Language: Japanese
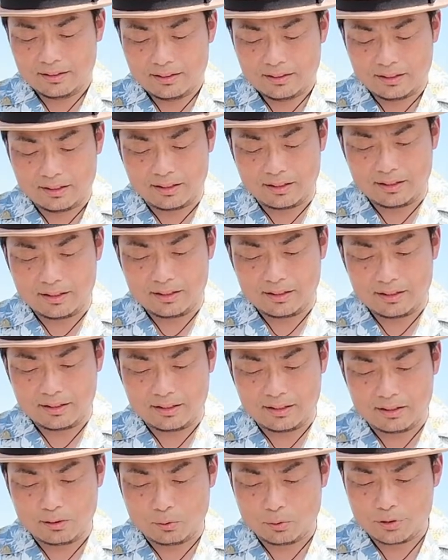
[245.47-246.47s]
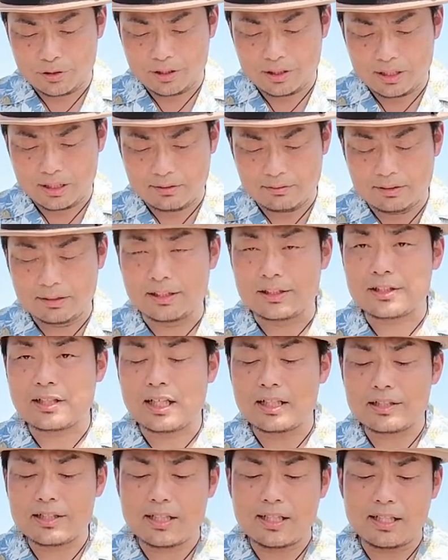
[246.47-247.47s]
えー、こちらはね、
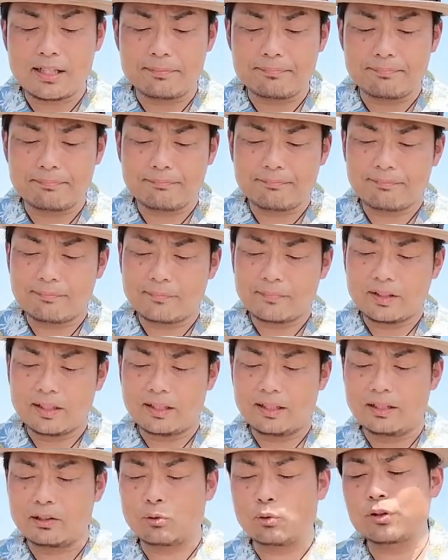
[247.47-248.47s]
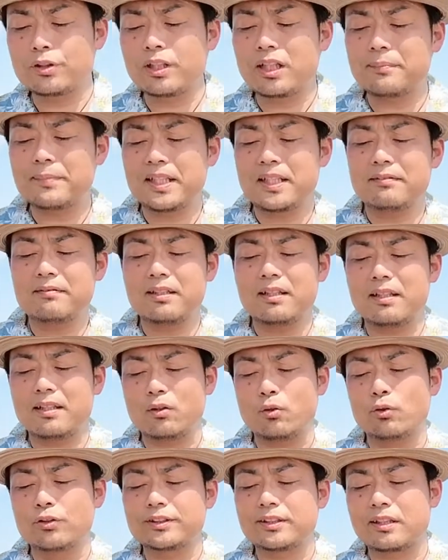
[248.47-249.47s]
鹿ちゃん、はい、コロナ前
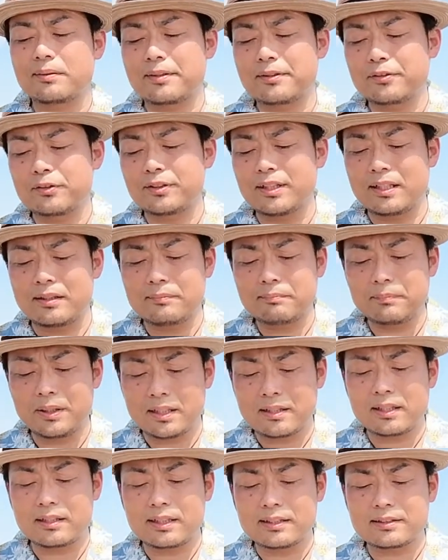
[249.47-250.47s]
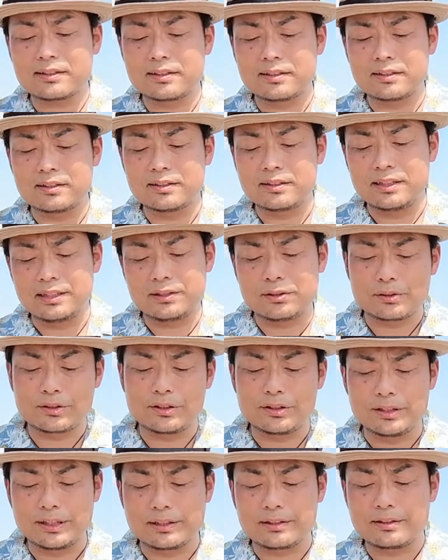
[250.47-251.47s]
は大阪のなんば花月によ
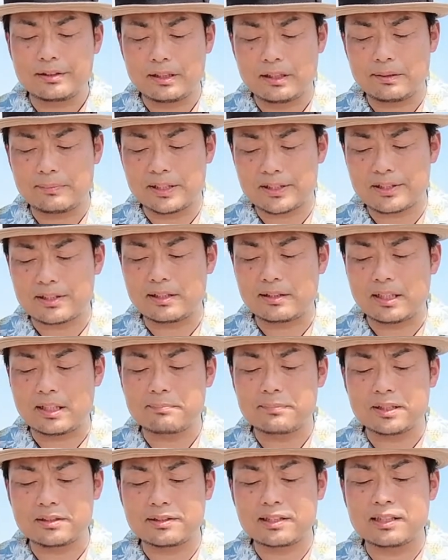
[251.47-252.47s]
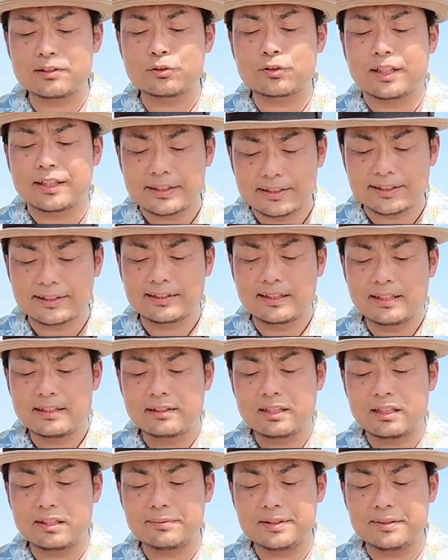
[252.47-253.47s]
く行ってました。なんばグランド花月、
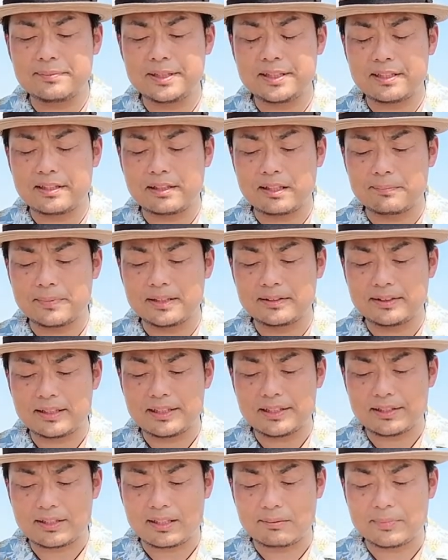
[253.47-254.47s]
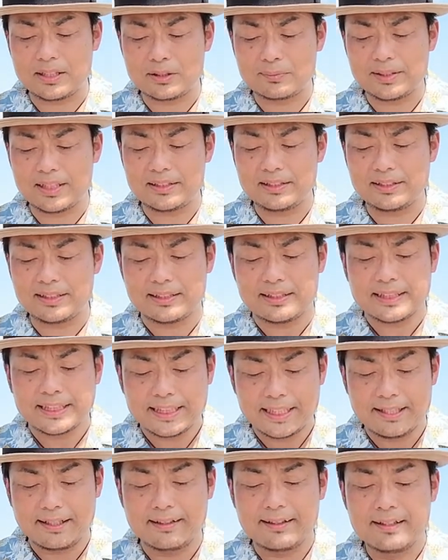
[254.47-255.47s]
テレビで見ていた漫才師が目の前に出てき
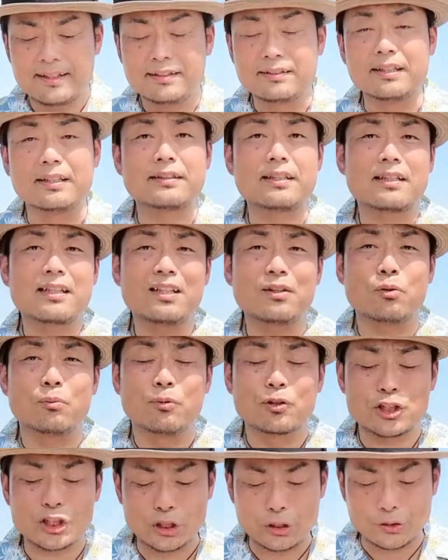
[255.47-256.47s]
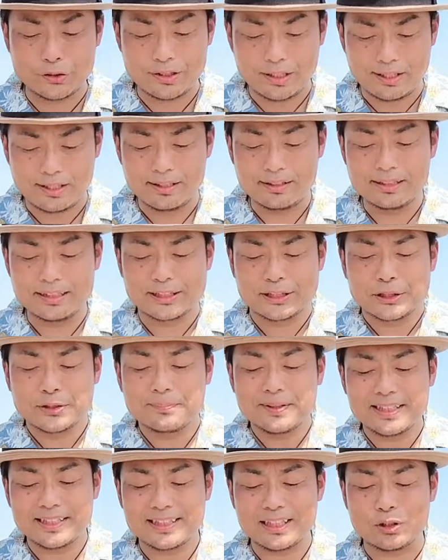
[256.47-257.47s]
て、ネタが面白くて、いつの
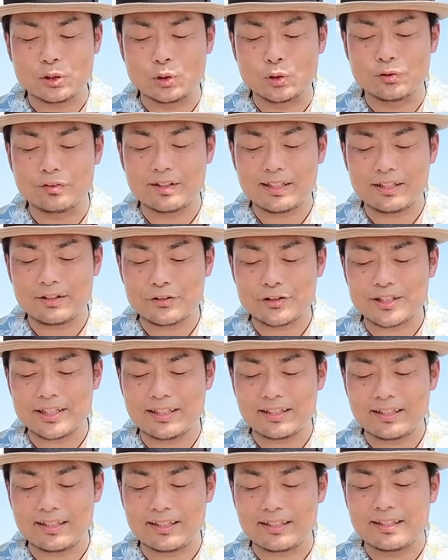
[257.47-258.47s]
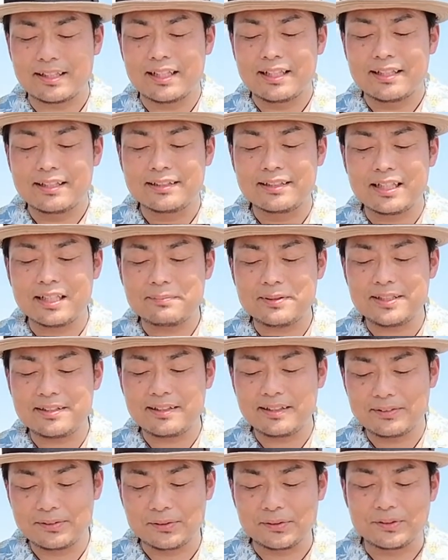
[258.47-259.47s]
間にか大笑いをしながら
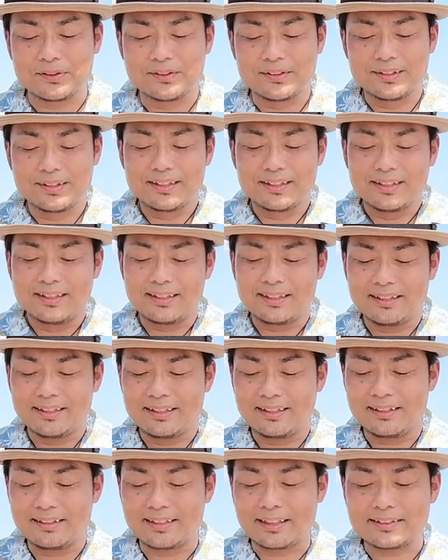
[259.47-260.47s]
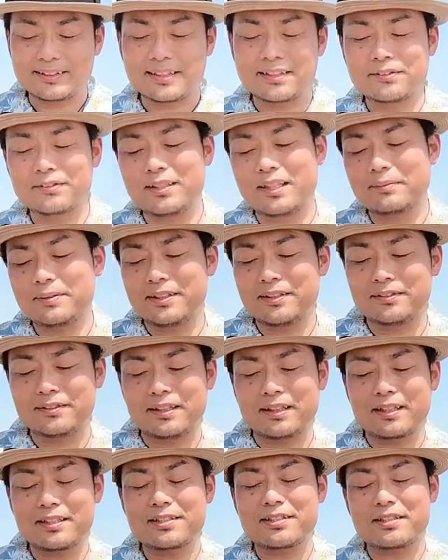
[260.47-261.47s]
涙の、えー、たくさんの涙を流
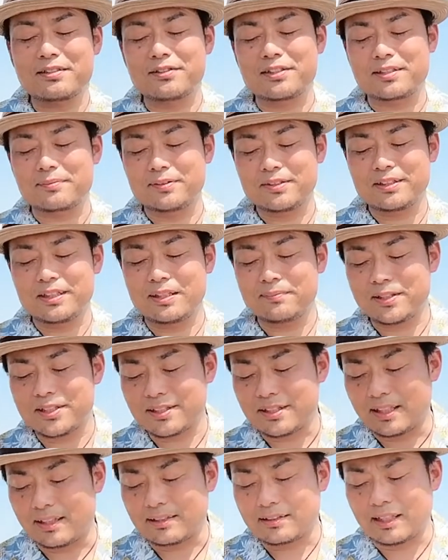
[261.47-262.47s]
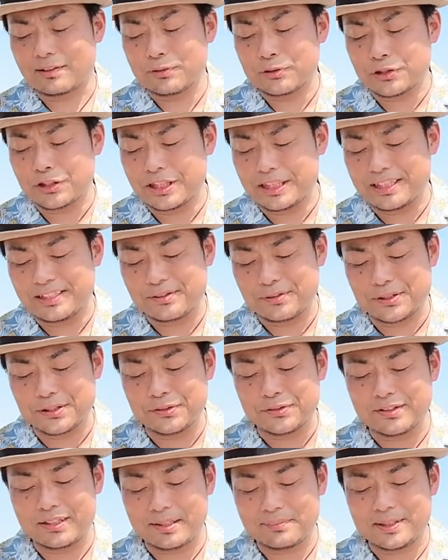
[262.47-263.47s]
している自分がいました。楽しい
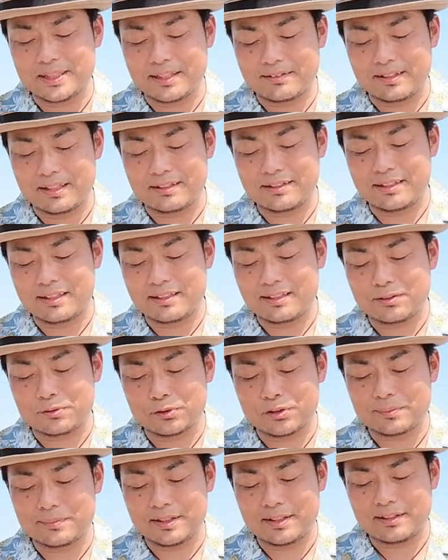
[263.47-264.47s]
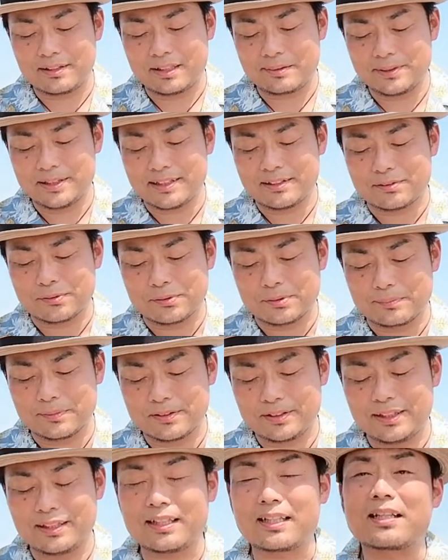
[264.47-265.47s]
時の涙は嫌なことまで涙とと
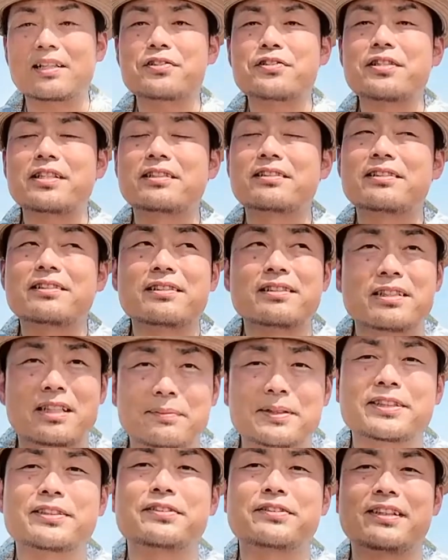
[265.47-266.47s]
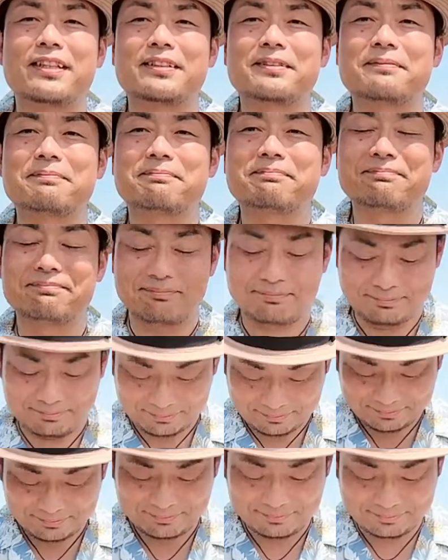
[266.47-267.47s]
もに流してくれますよね。
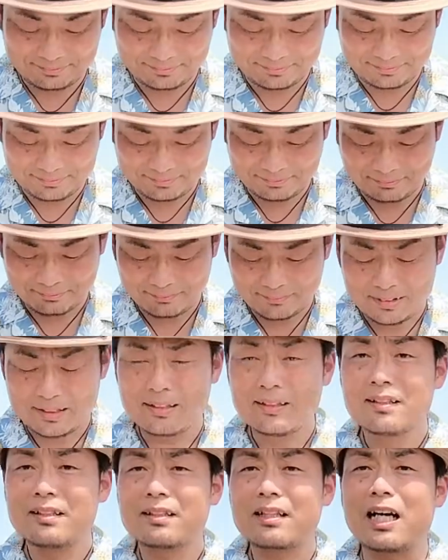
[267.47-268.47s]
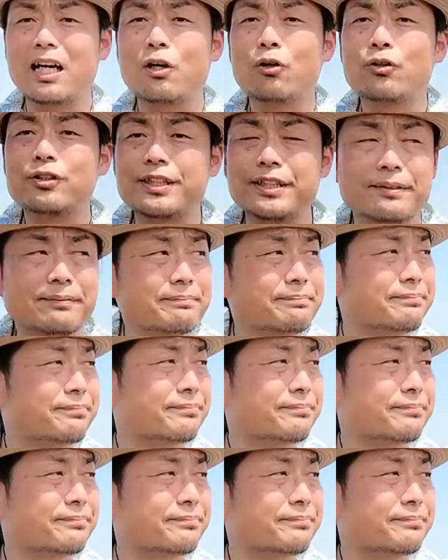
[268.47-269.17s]
うん、カオリン、